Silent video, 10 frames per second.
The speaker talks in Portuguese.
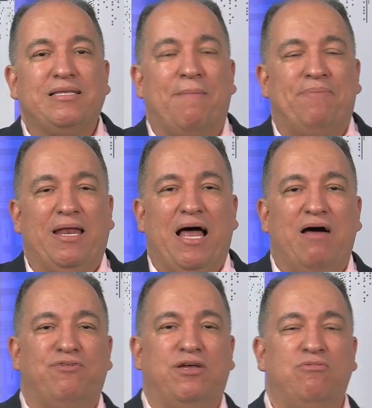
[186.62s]
da
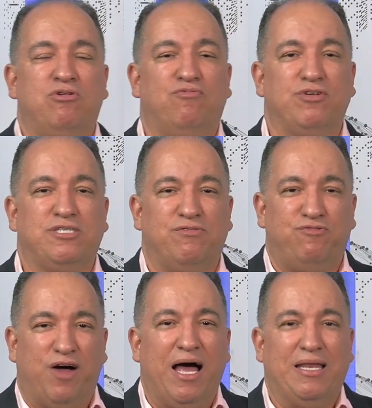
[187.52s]
palavra, aquilo que você
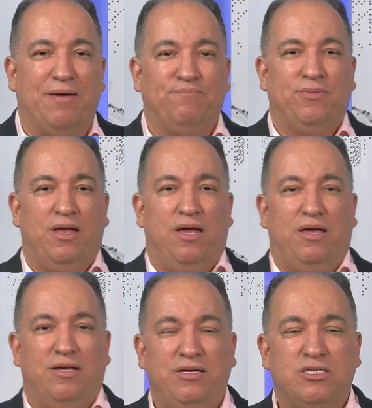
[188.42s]
fala,
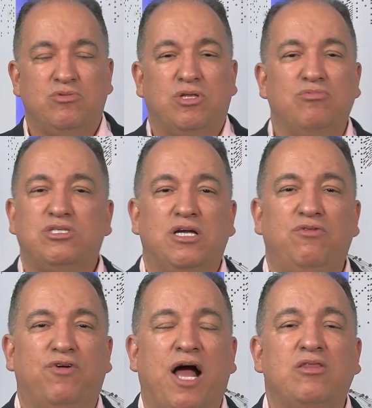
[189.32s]
isso tem um
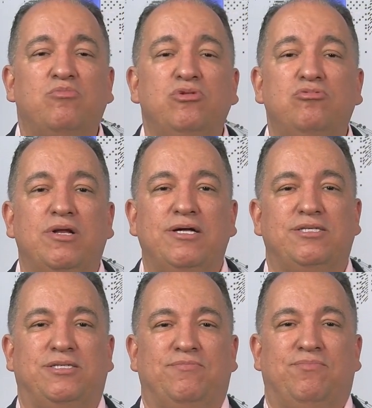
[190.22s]
significado muito
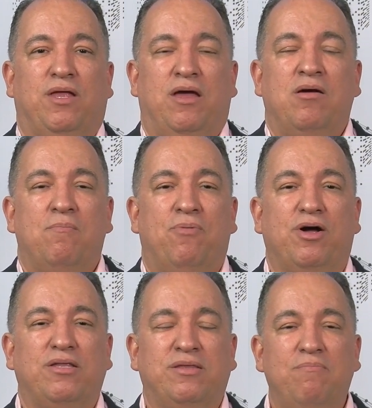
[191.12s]
grande.
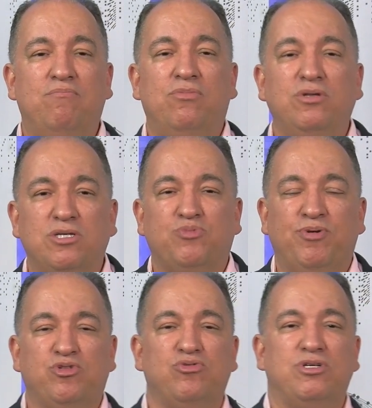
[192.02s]
Porque tem muitas
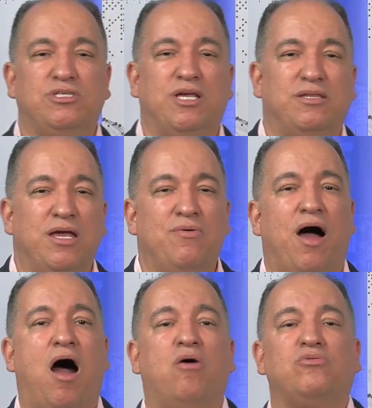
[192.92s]
pessoas que têm
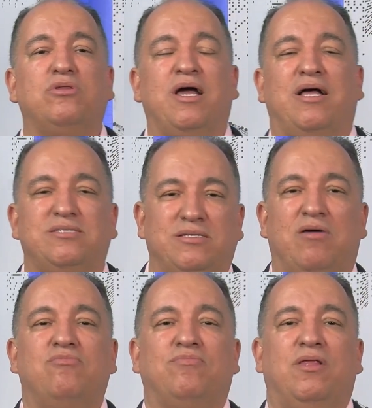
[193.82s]
uma
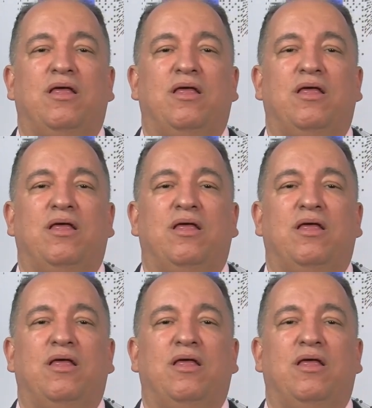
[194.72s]
autonegação.